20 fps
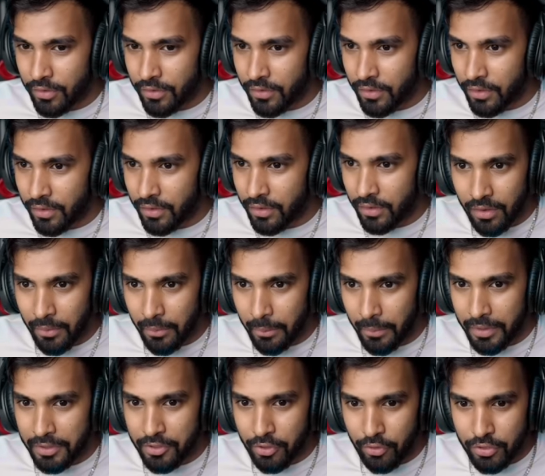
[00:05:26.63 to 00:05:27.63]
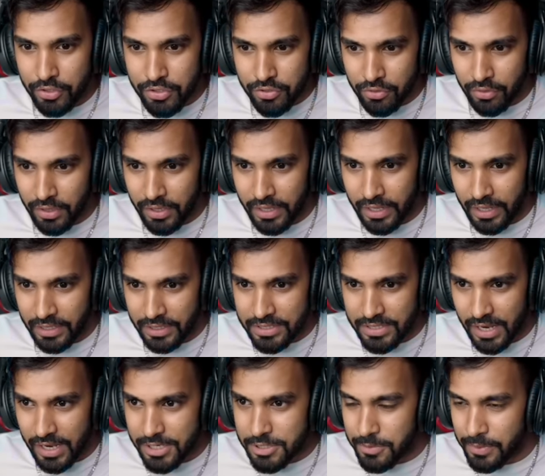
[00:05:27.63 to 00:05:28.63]
सा मैं टॉर्च को लगे
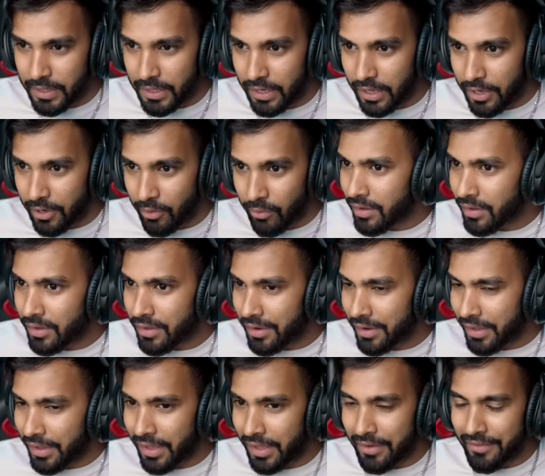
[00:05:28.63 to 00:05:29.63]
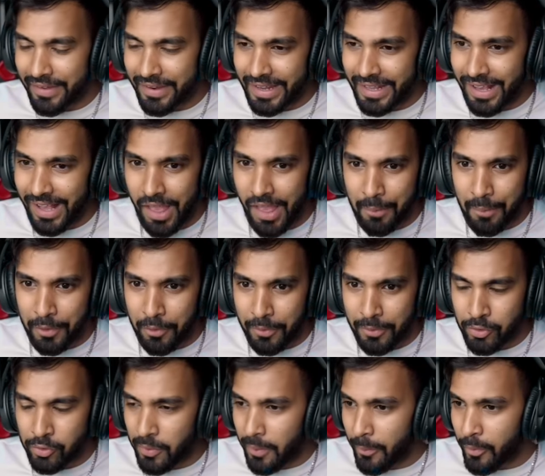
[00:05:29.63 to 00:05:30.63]
चार्ज भी लगा रहा हूँ अरे घर वाले कहाँ पर हो मैं
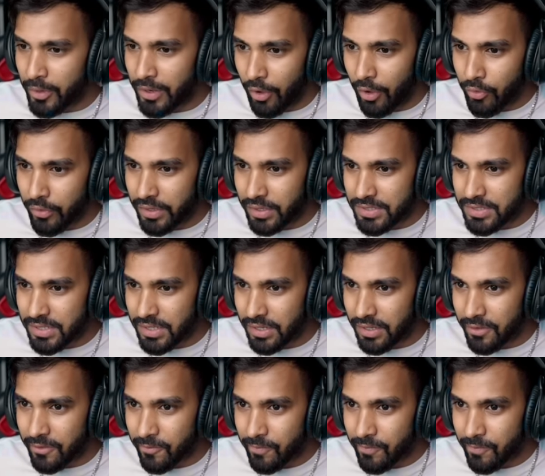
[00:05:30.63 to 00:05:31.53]
तुम्हें बुलाऊँ कैसे